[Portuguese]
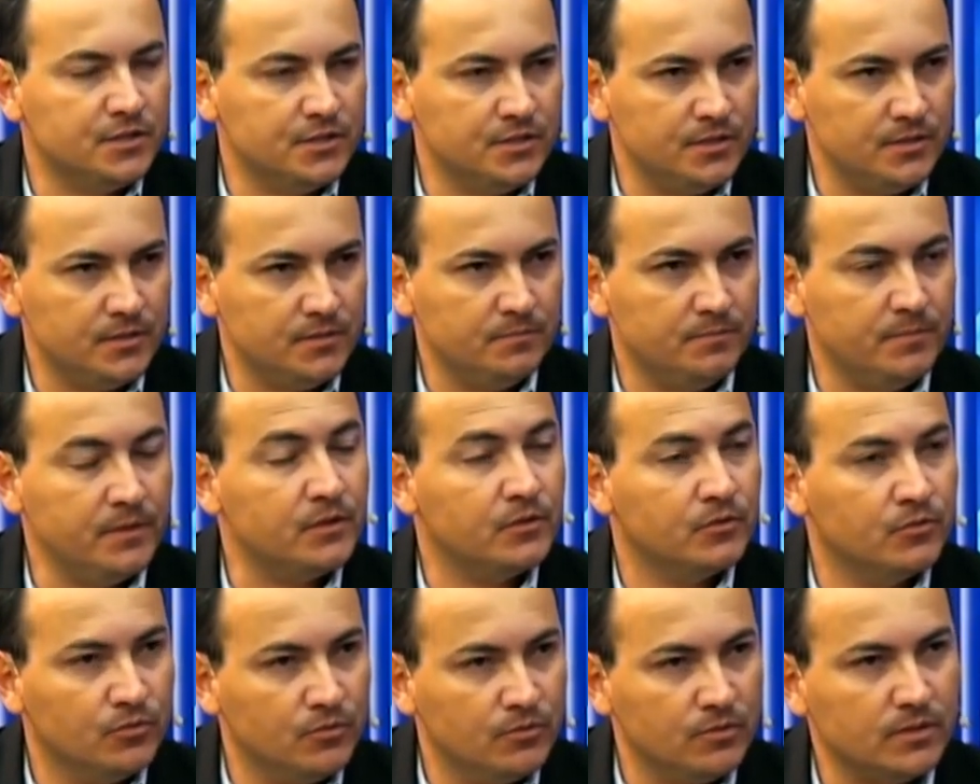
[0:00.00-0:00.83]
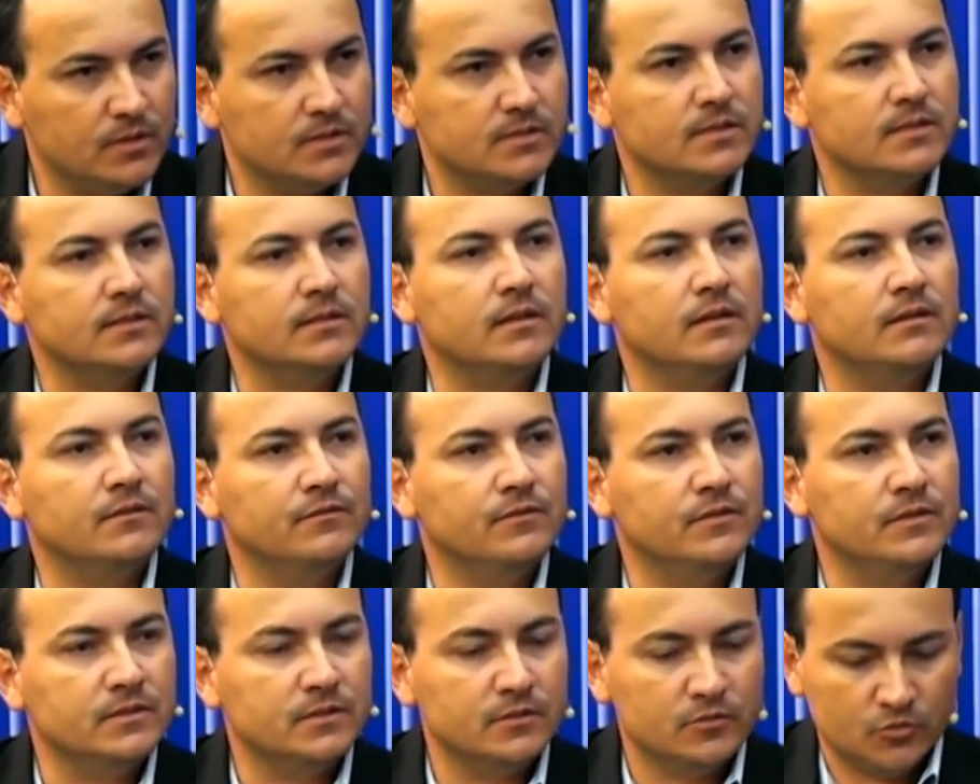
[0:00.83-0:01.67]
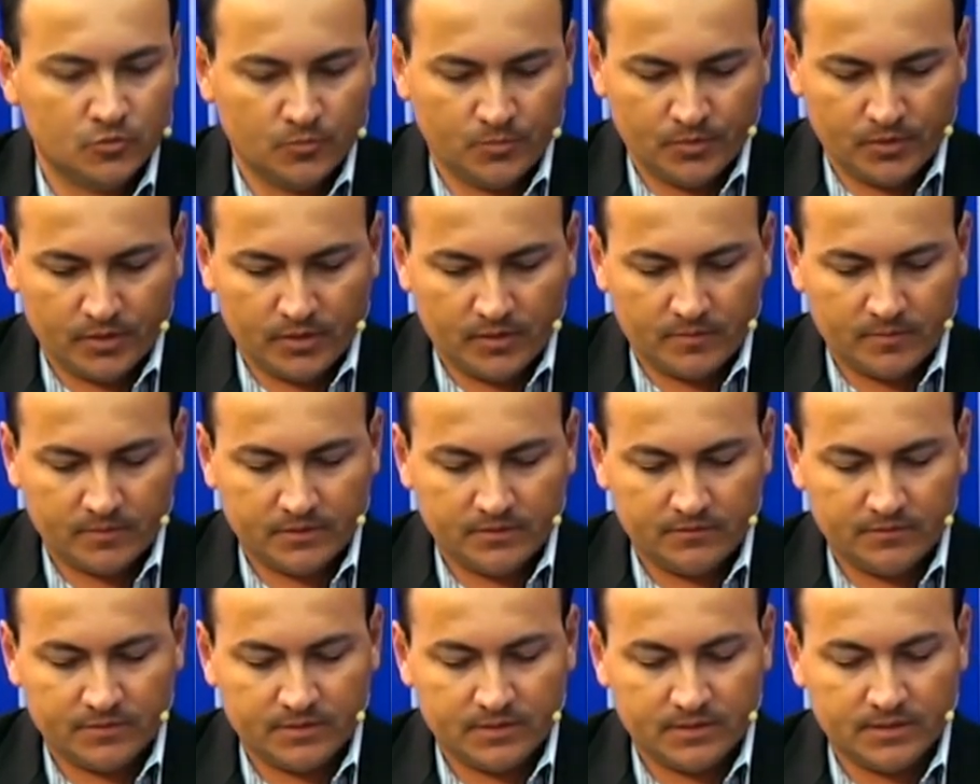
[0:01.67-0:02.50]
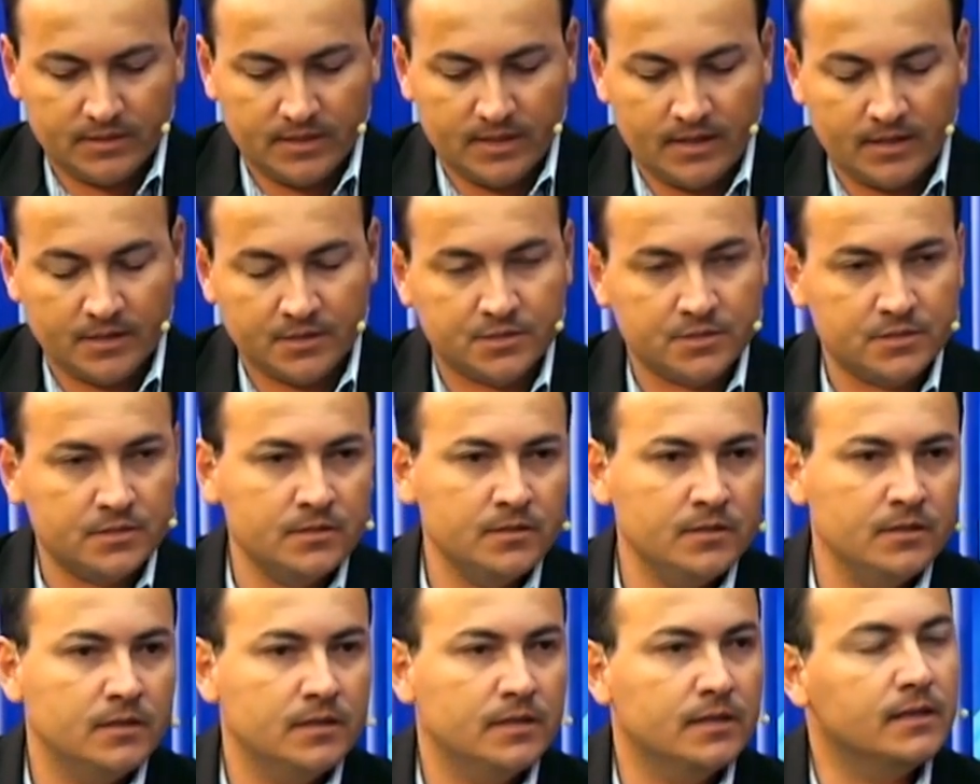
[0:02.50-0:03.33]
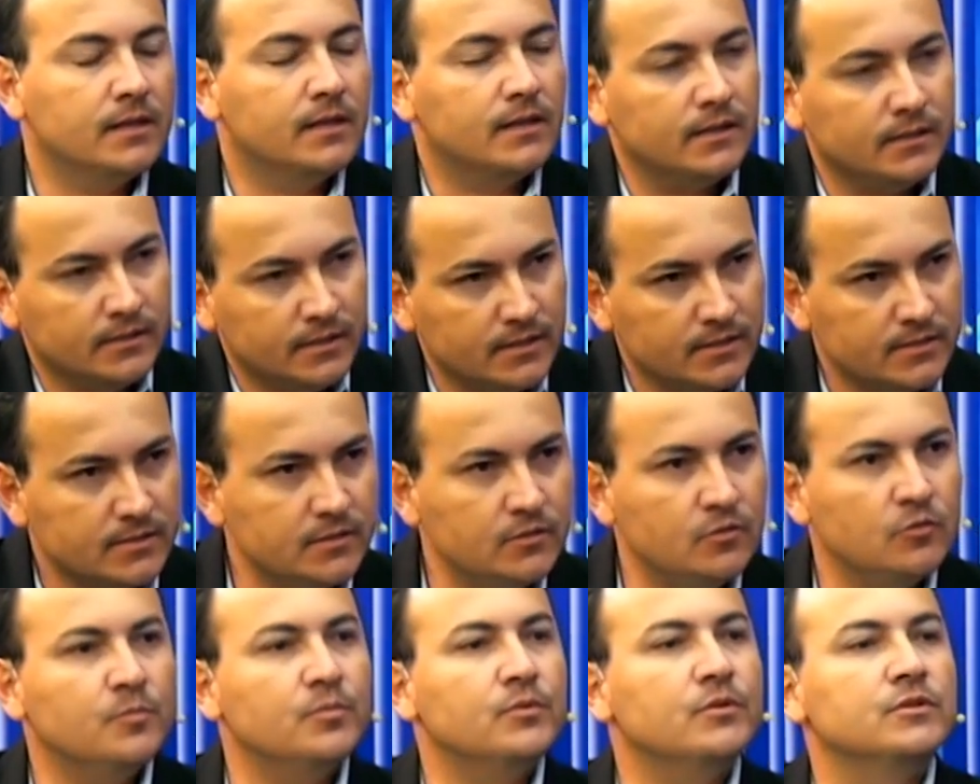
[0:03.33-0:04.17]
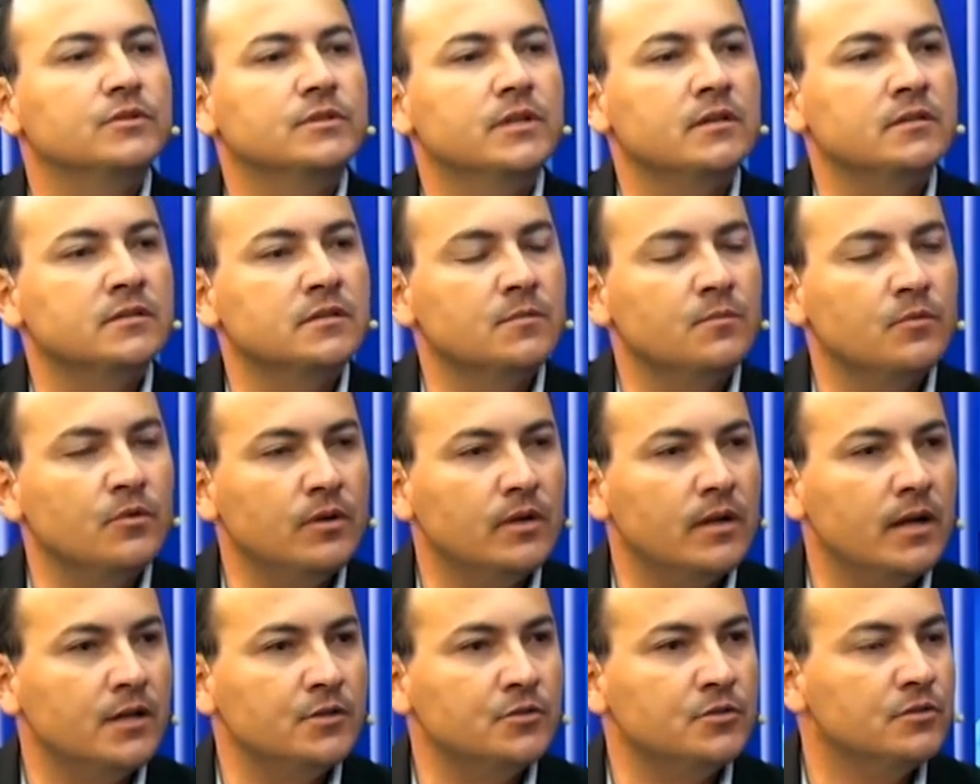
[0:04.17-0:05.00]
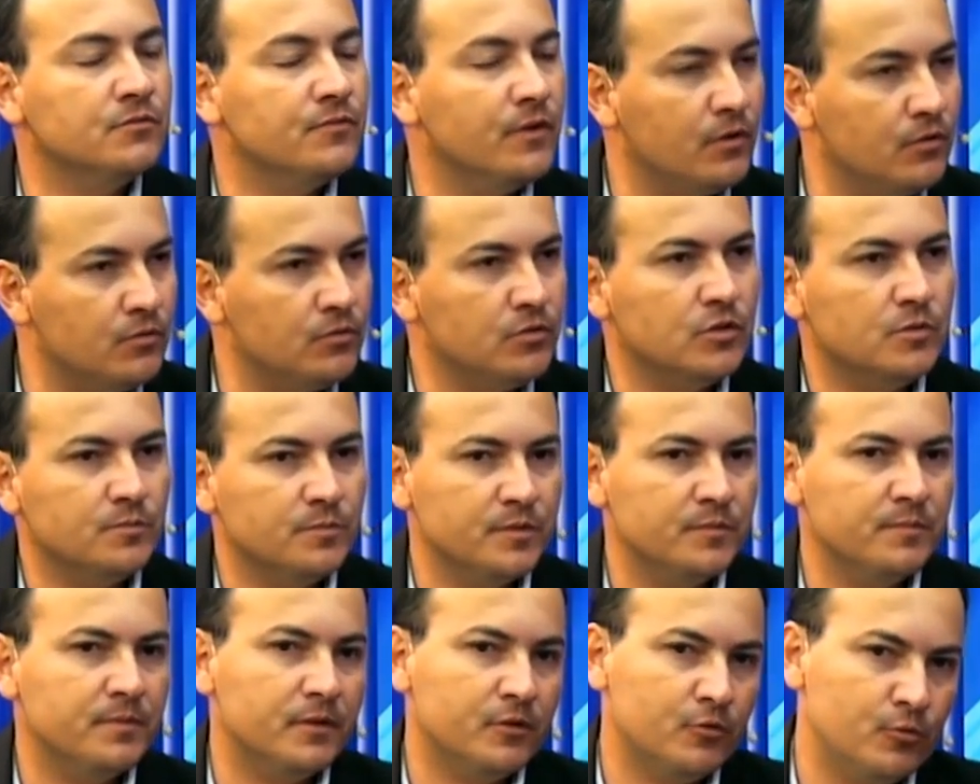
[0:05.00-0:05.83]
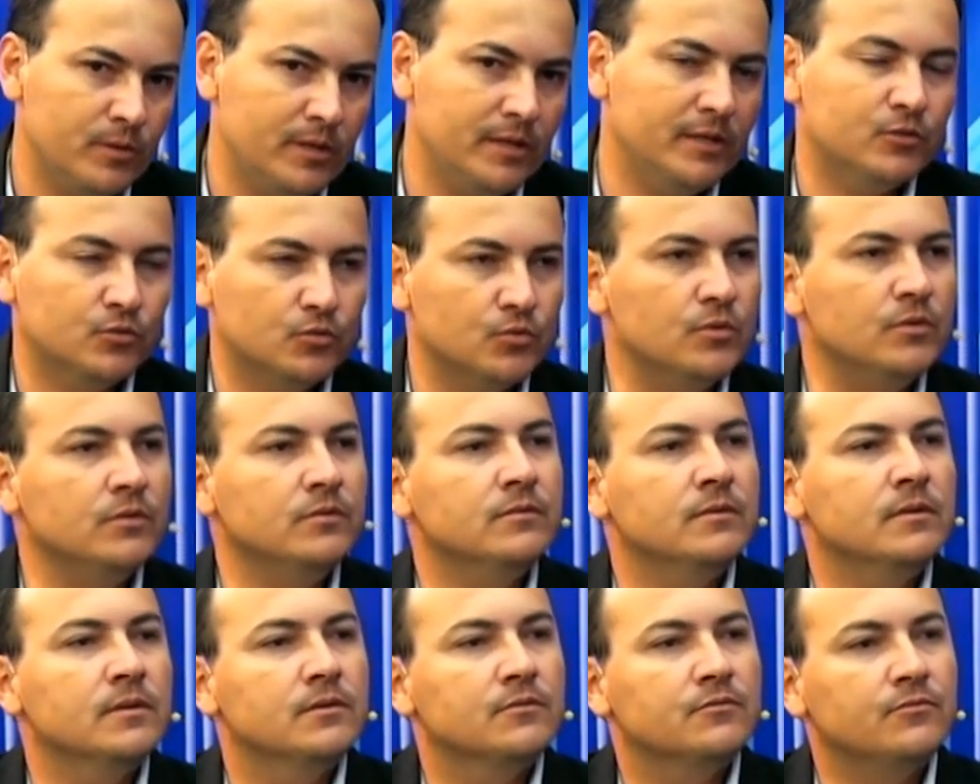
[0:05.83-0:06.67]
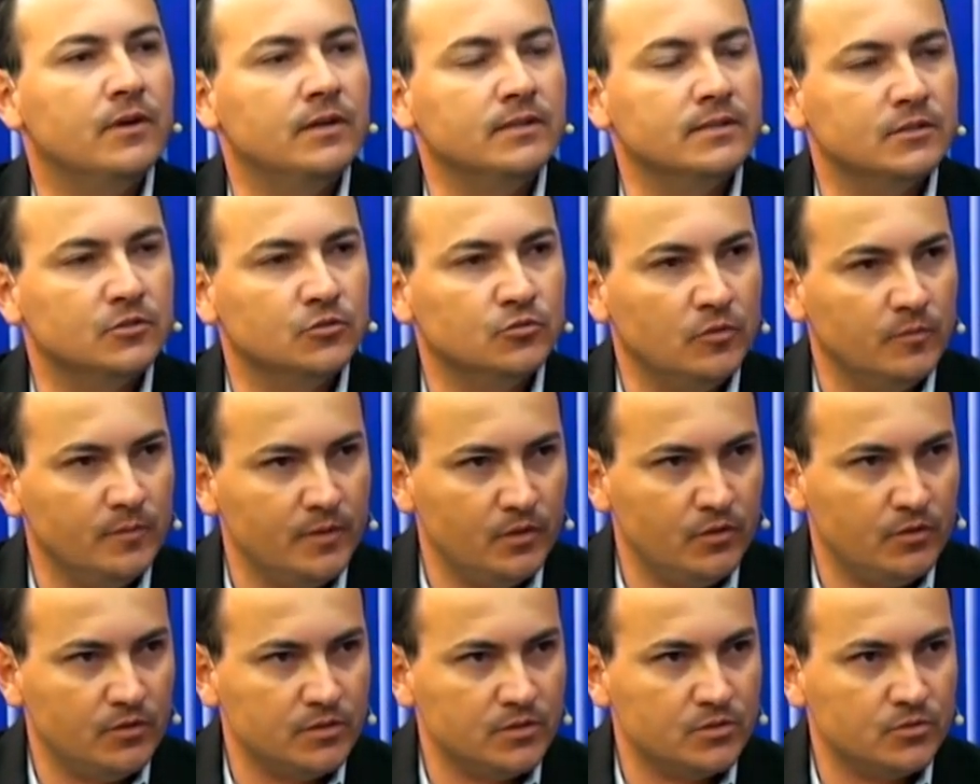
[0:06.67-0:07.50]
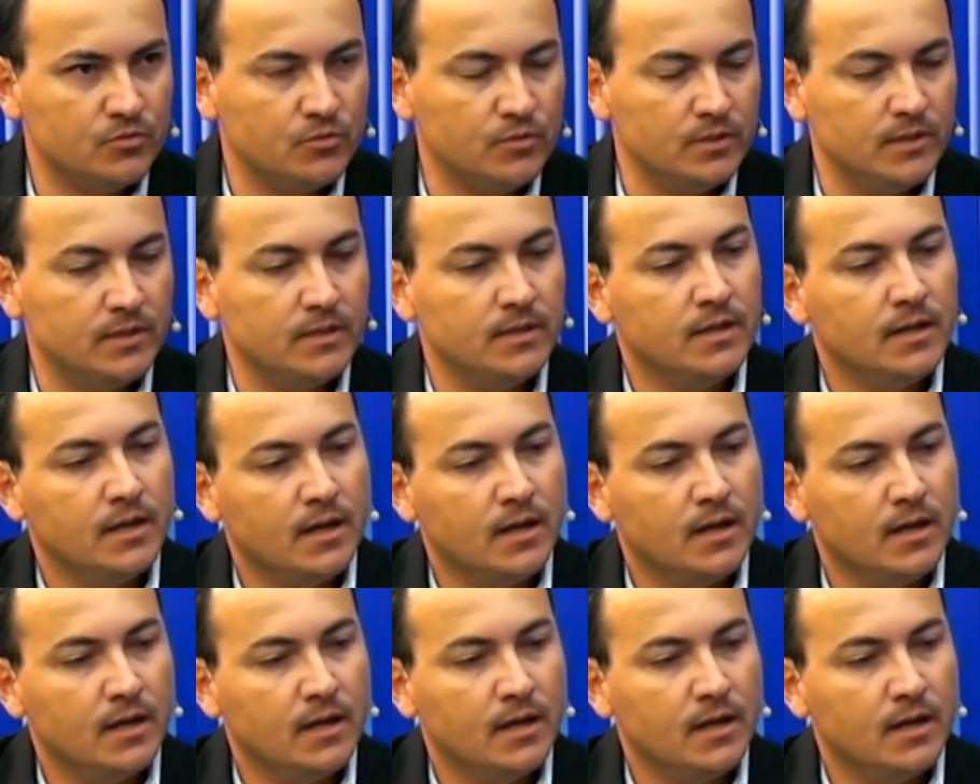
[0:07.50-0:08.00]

de perguntas e entrevistas do programa TV Cidade, engrandeceu o processo democrático e vai contribuir para que o eleitor faça a sua melhor escolha.